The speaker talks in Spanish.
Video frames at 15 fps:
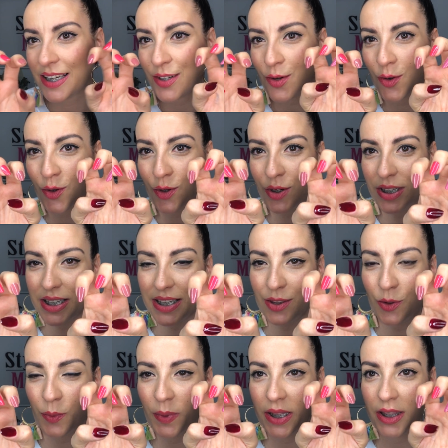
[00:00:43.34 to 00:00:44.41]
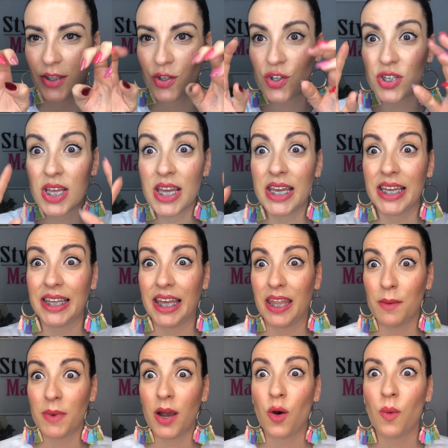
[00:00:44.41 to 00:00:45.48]
con colores estupendos que
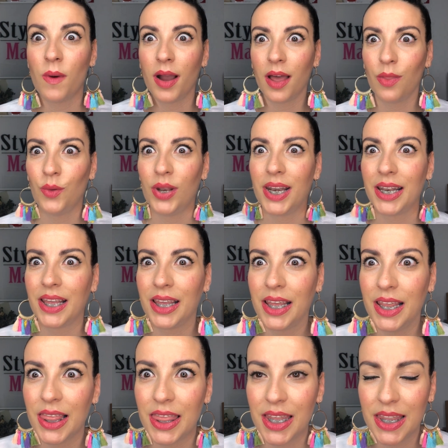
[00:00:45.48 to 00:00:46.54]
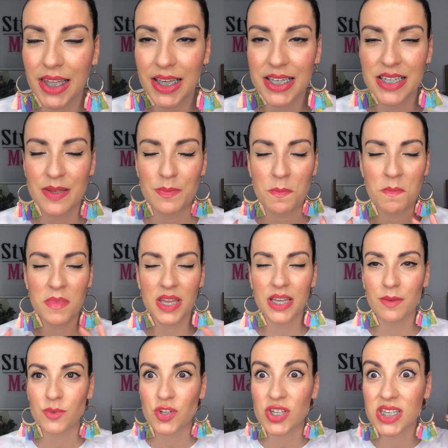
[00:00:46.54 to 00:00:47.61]
además os van a durar 15 días
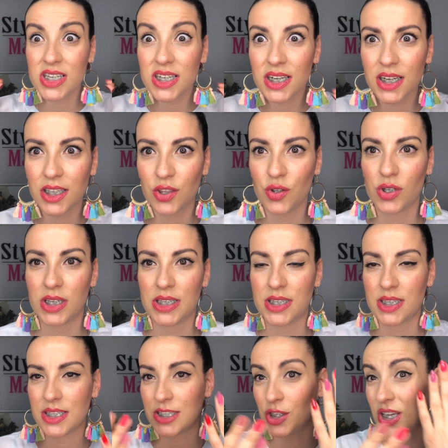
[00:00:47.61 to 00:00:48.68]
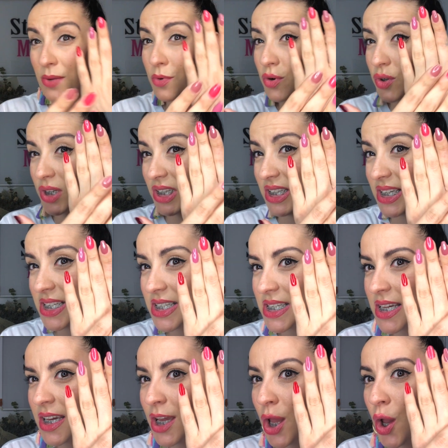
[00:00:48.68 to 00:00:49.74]
mínimo sin retoques. Llevo con ellas
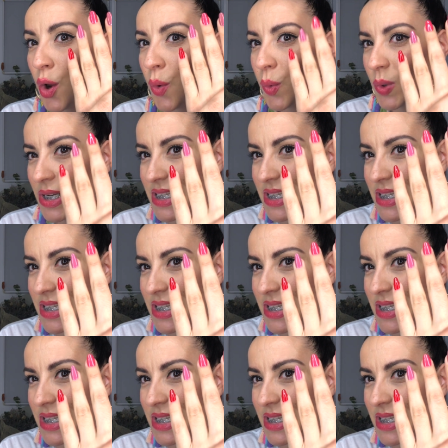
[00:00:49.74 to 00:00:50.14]
una